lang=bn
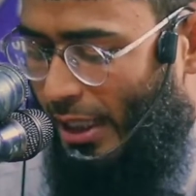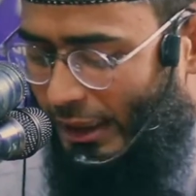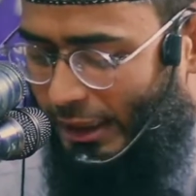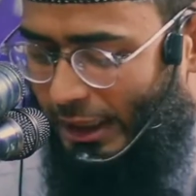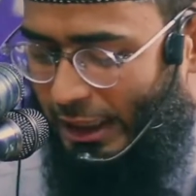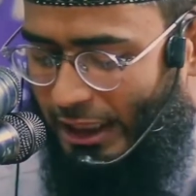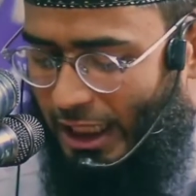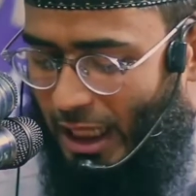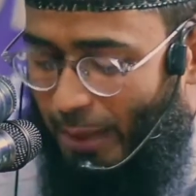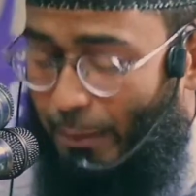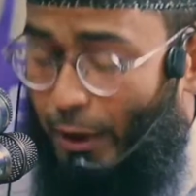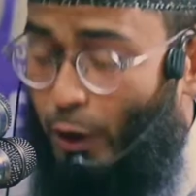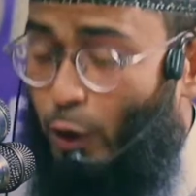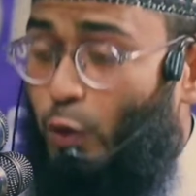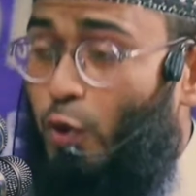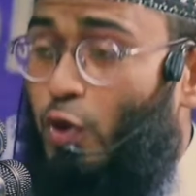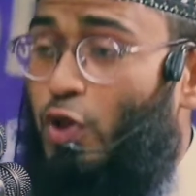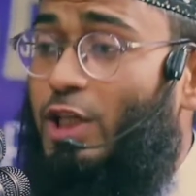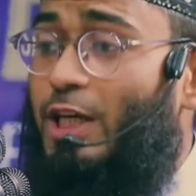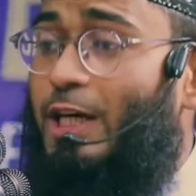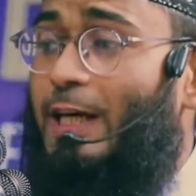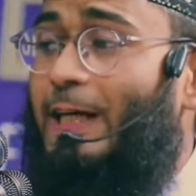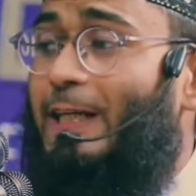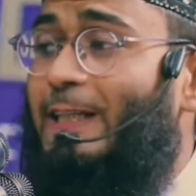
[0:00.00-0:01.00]
তিন নাম্বার
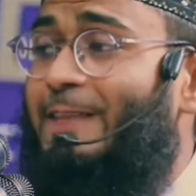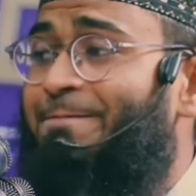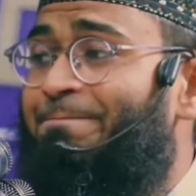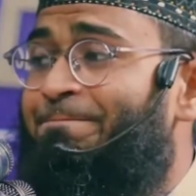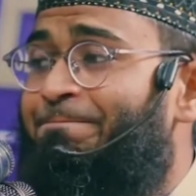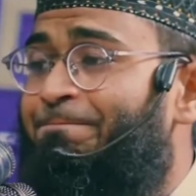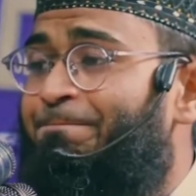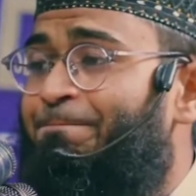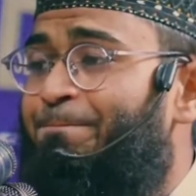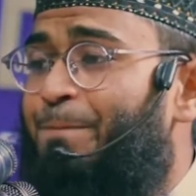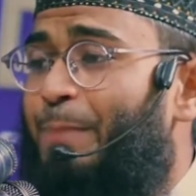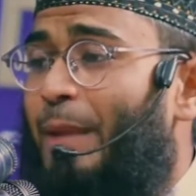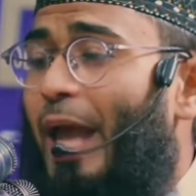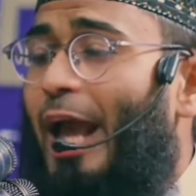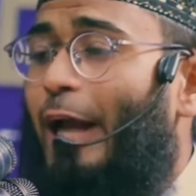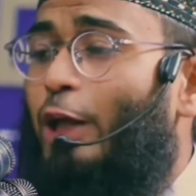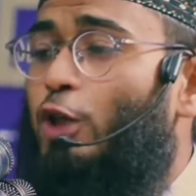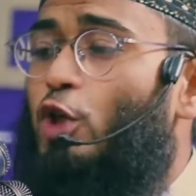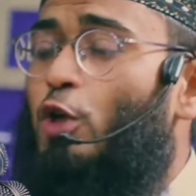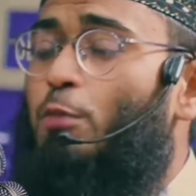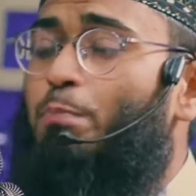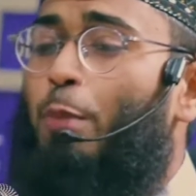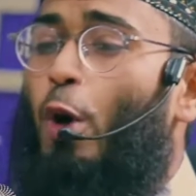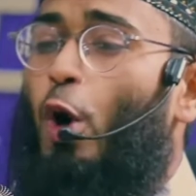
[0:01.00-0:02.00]
হচ্ছে
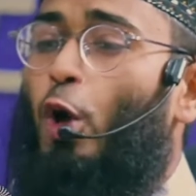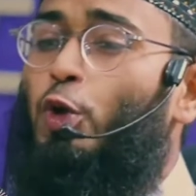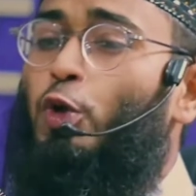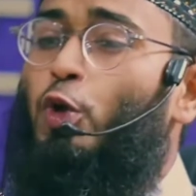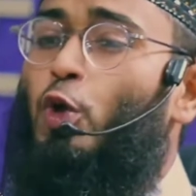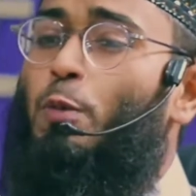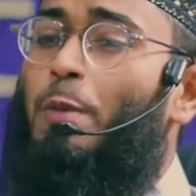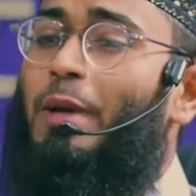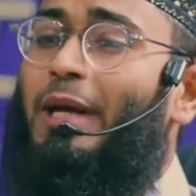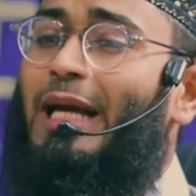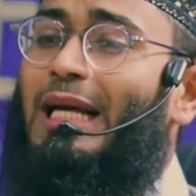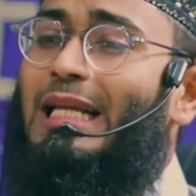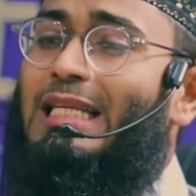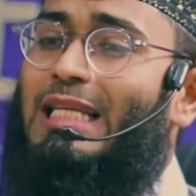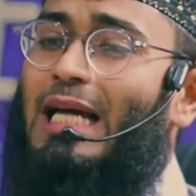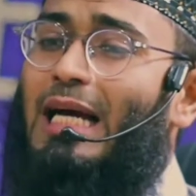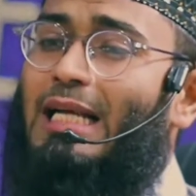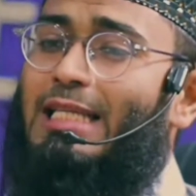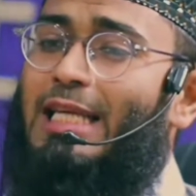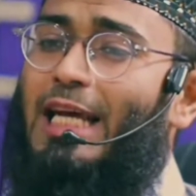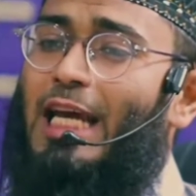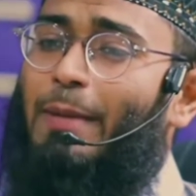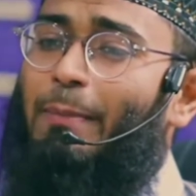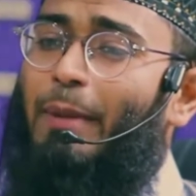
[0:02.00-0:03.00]
একজন ভদ্রমেয়েকে
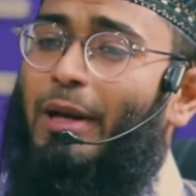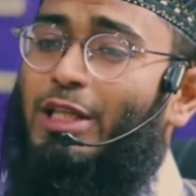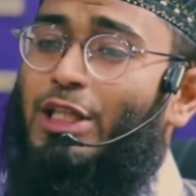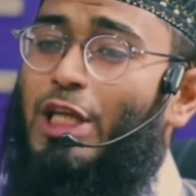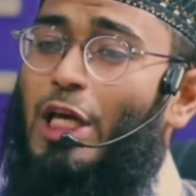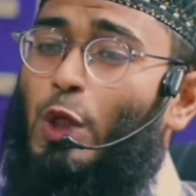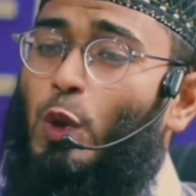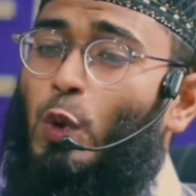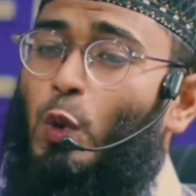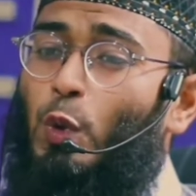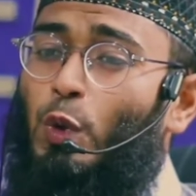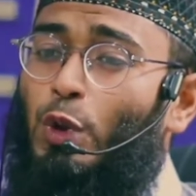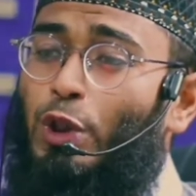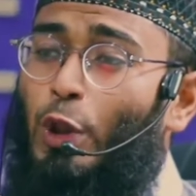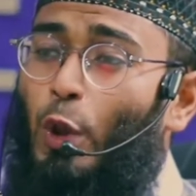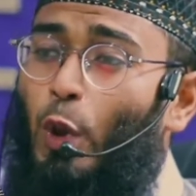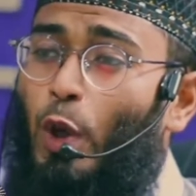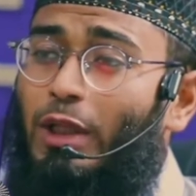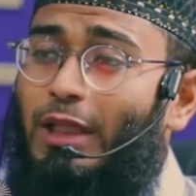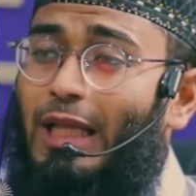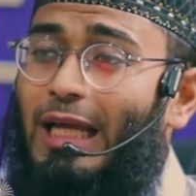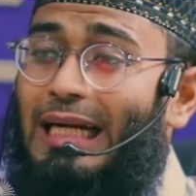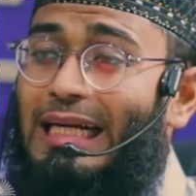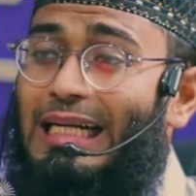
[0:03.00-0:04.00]
যাচাই বাছাই করতে
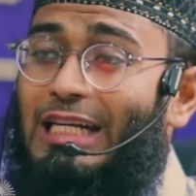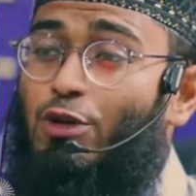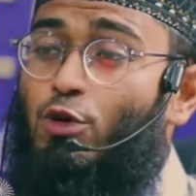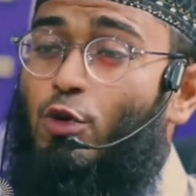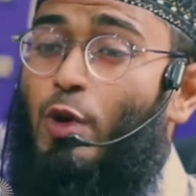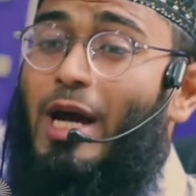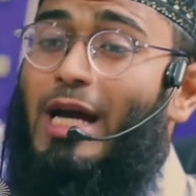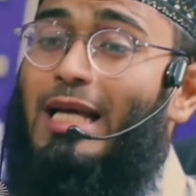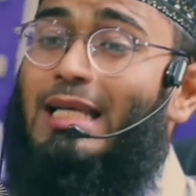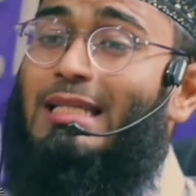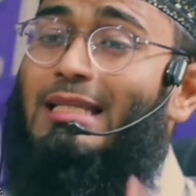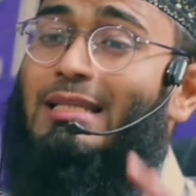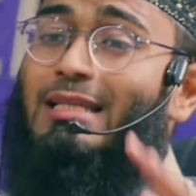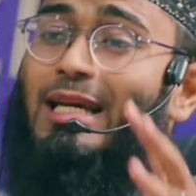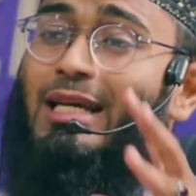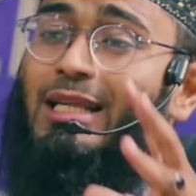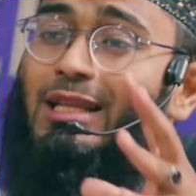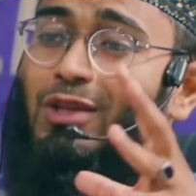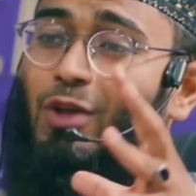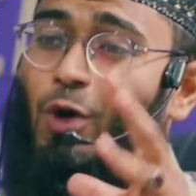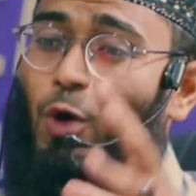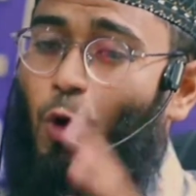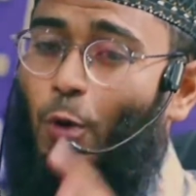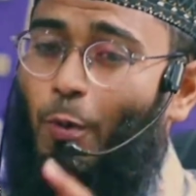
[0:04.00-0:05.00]
হলে তার ড্রেস
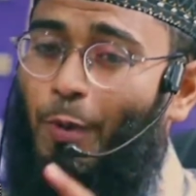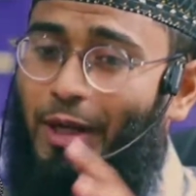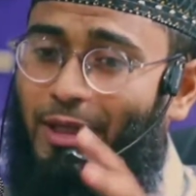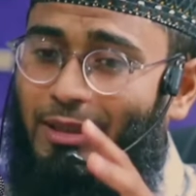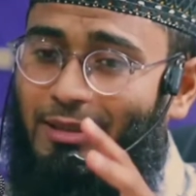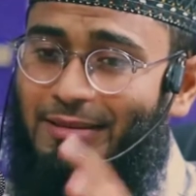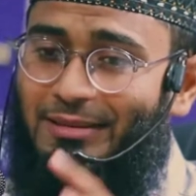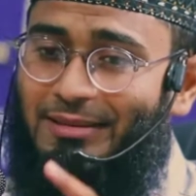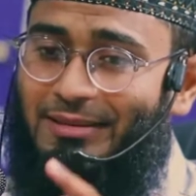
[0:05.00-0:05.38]
দেখতে হবে